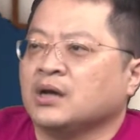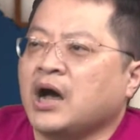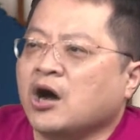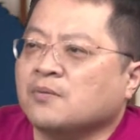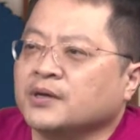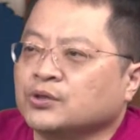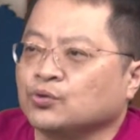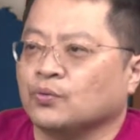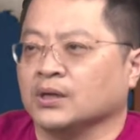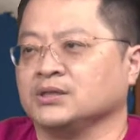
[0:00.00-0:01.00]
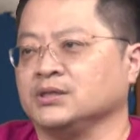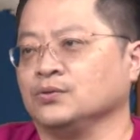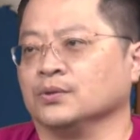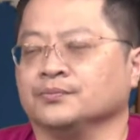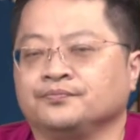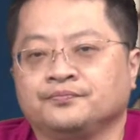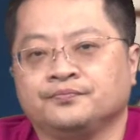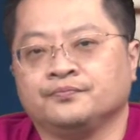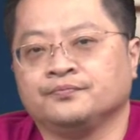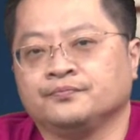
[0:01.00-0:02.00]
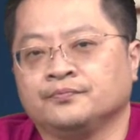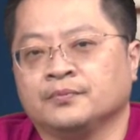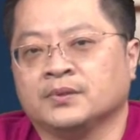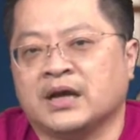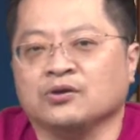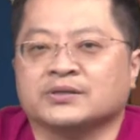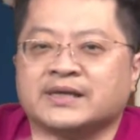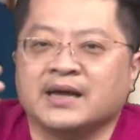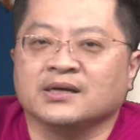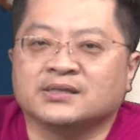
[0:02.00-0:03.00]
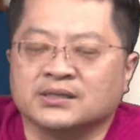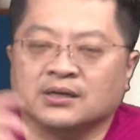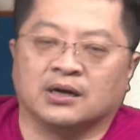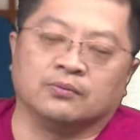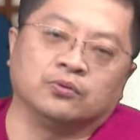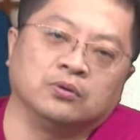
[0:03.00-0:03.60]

澳门赌王的新闻，他有三个四个老婆，